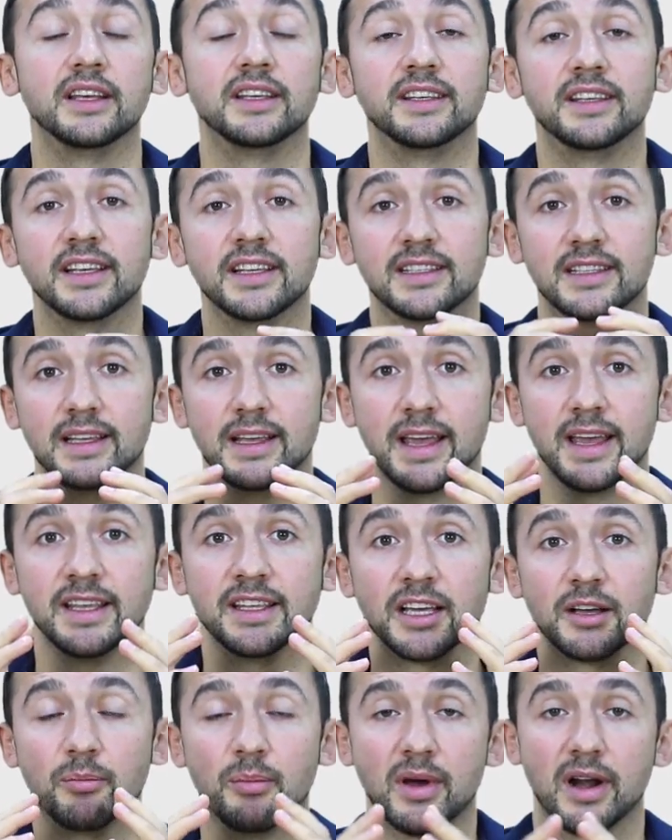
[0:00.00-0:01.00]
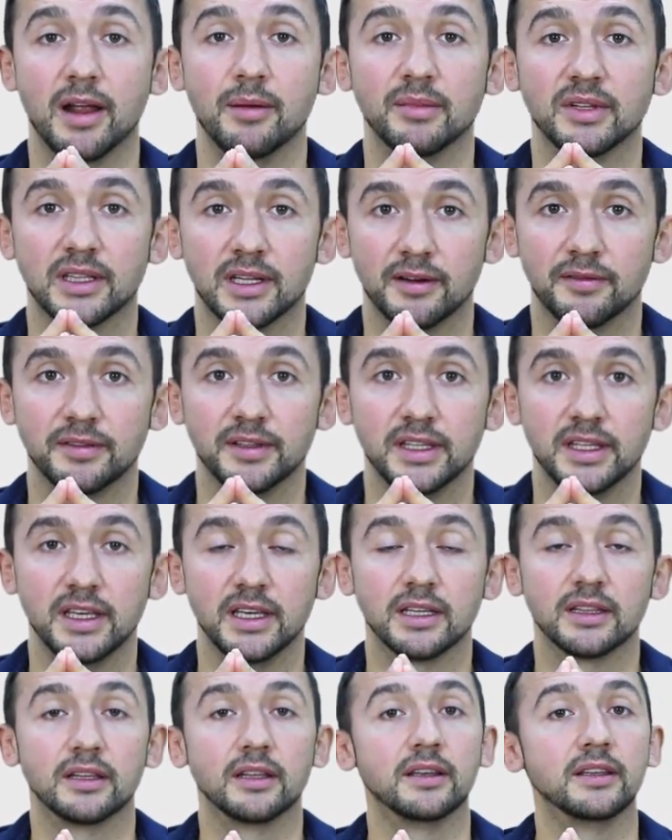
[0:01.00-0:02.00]
Если этих параметров
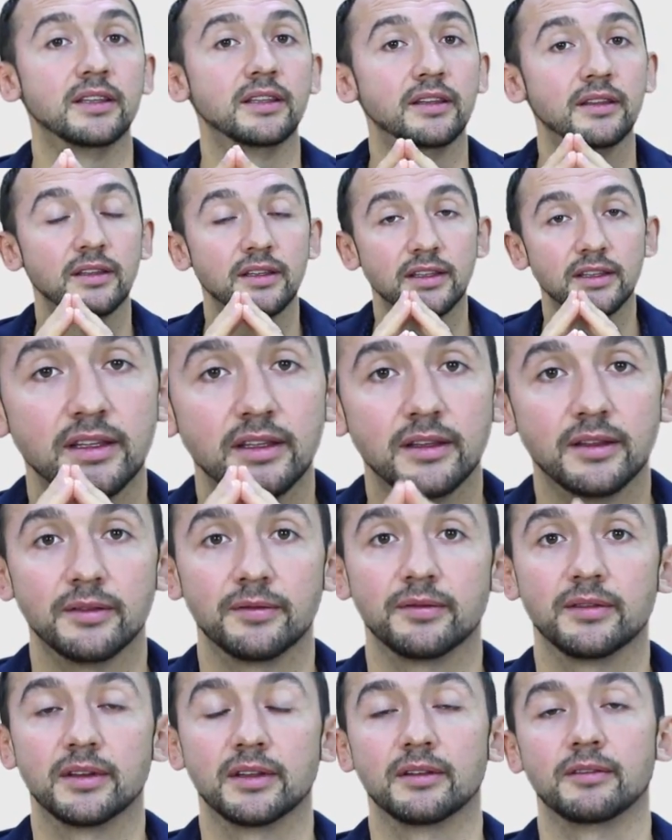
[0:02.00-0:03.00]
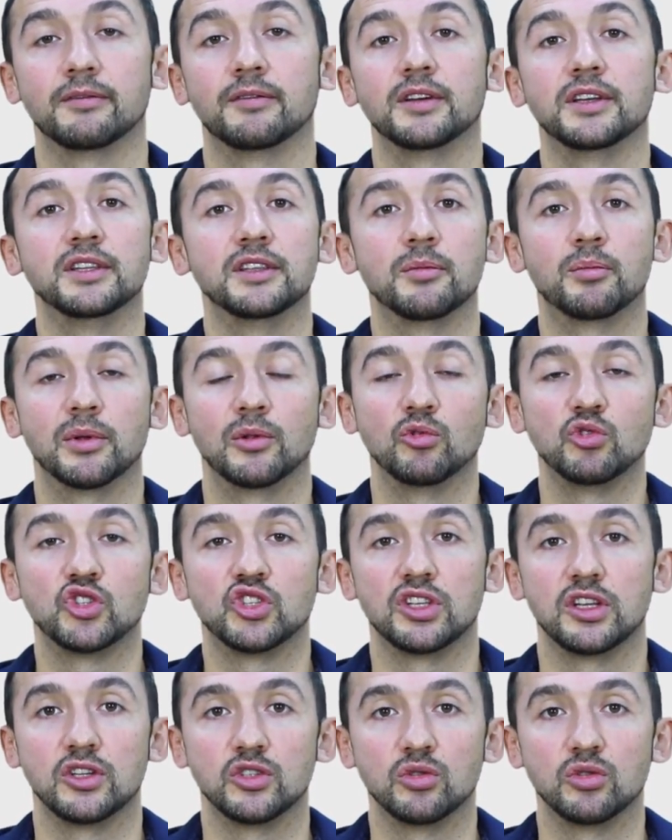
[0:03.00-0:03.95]
нет, э, вы не получите